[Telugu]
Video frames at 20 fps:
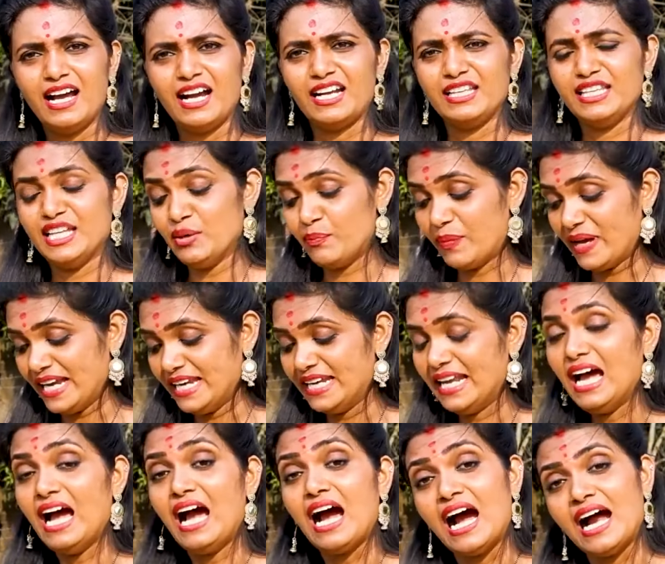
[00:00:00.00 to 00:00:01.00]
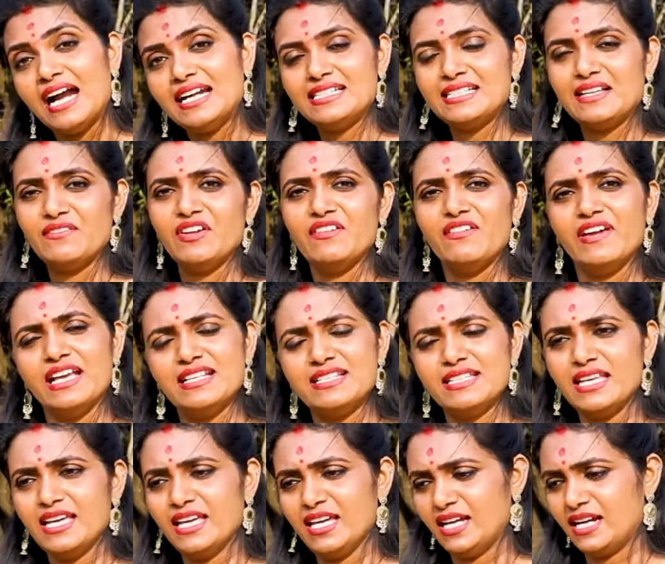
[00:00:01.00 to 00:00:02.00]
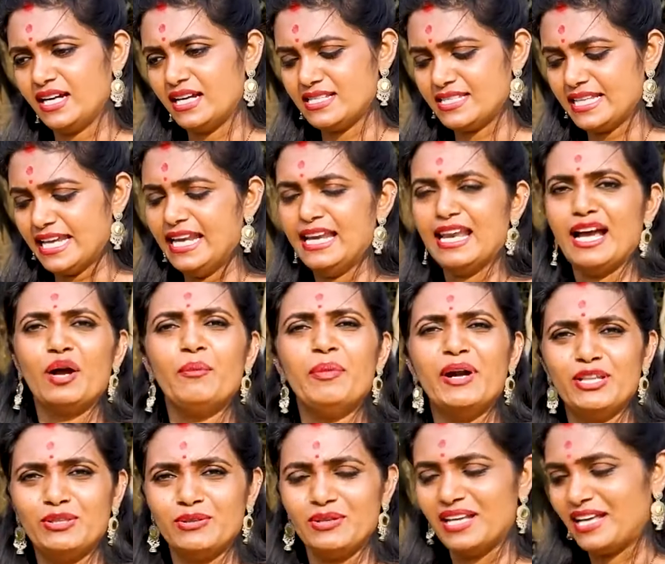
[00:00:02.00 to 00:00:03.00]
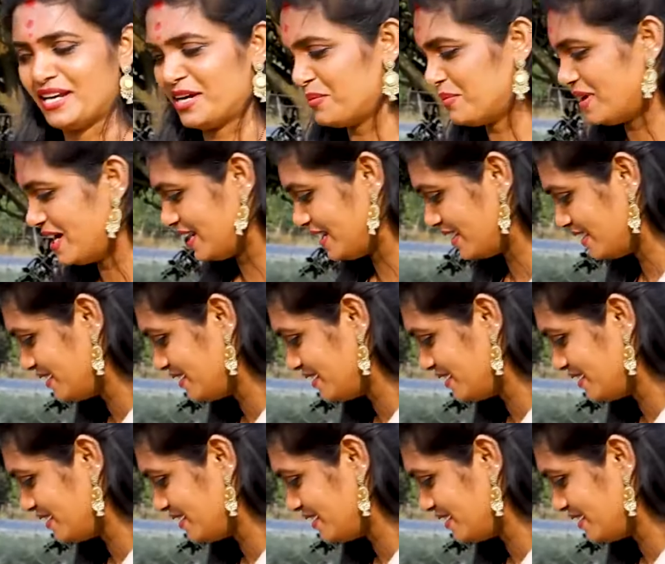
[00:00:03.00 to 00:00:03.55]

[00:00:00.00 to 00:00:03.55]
అక్కడ దీనిపైన ఆర్ట్స్ అవి వేసి ఇక్కడ సేల్ లాగా పెడుతున్నారనమాట